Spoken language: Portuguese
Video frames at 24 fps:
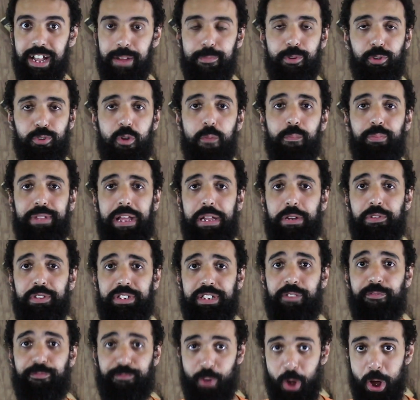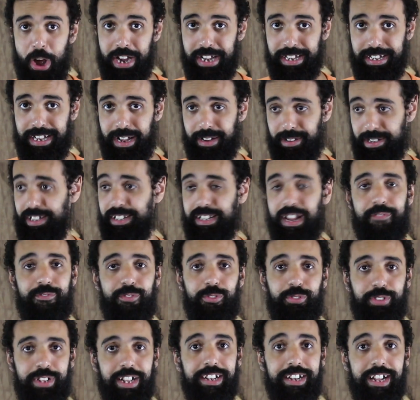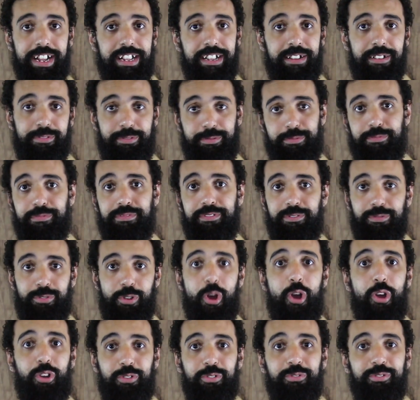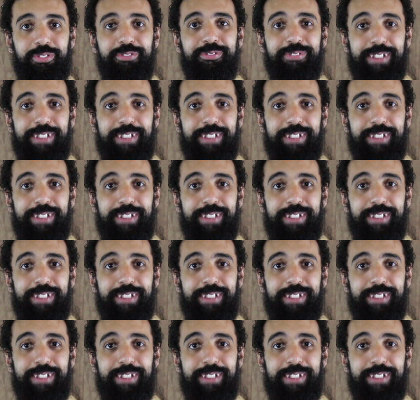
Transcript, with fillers: Meu computador se foi, né? Ele tá voltando aí, logo,